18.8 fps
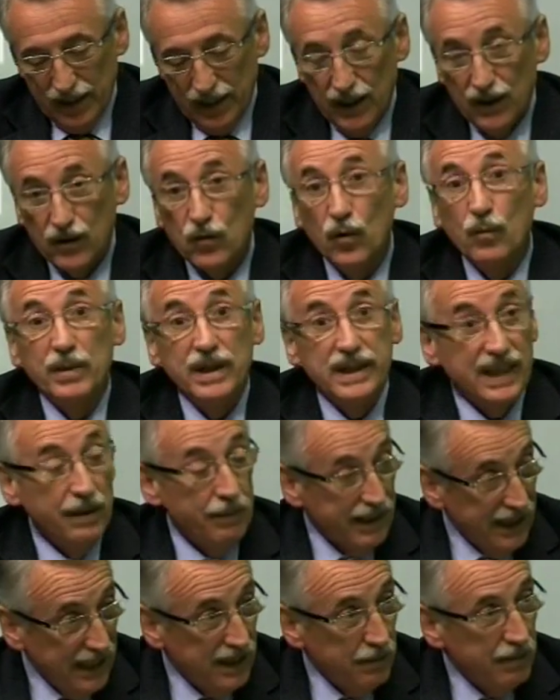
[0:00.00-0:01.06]
come il
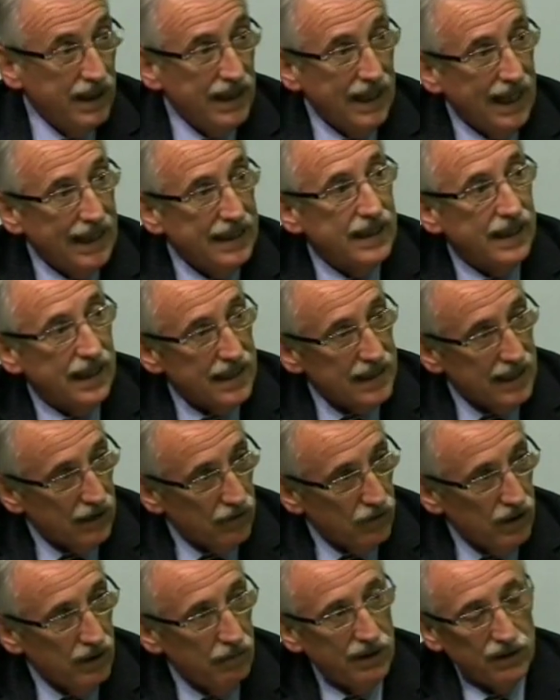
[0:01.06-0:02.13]
tema degli immigrati che è
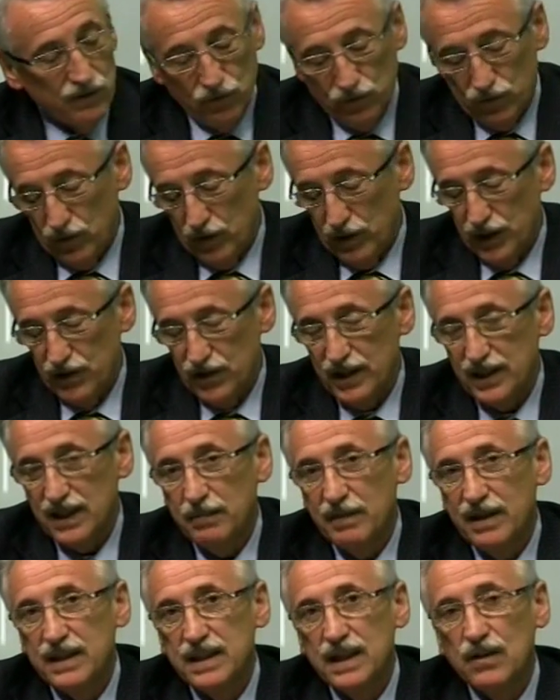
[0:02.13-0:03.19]
stato dibattuto
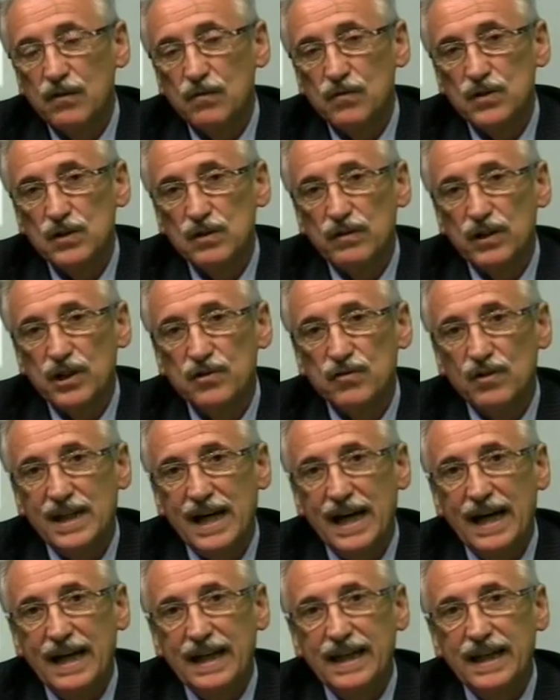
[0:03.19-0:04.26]
recentemente in Consiglio
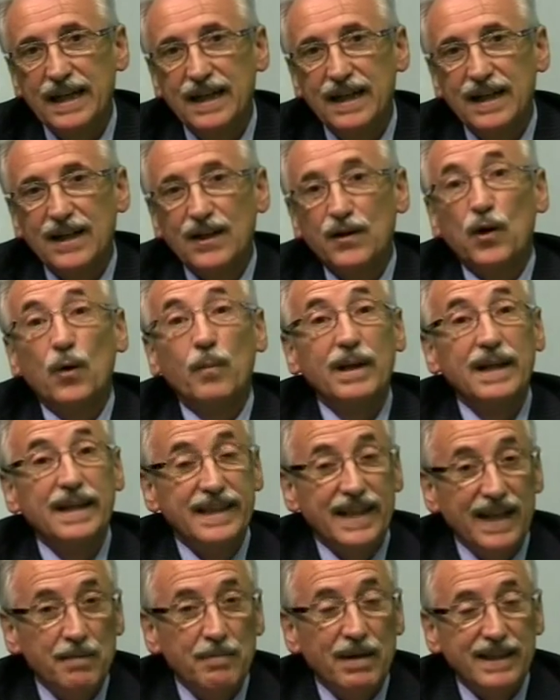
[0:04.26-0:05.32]
regionale, come il
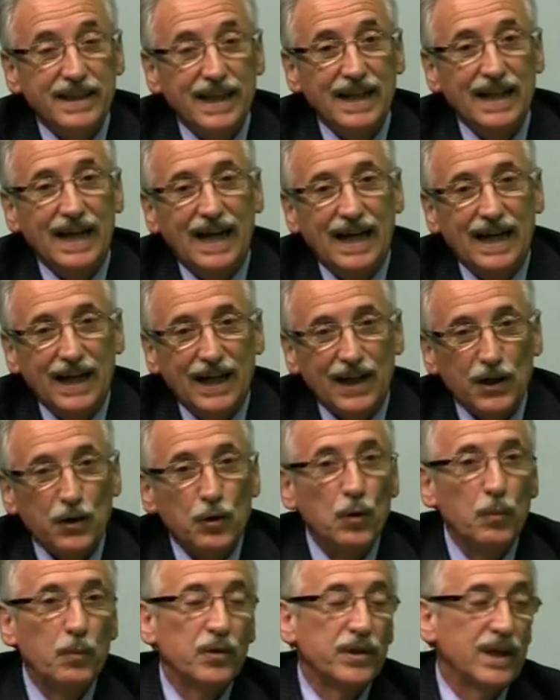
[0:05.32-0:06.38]
tema del
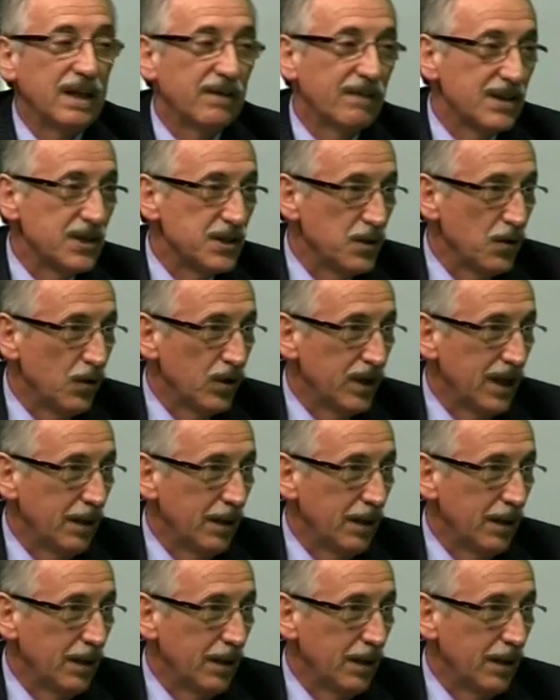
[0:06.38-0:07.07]
recupero dell'evasione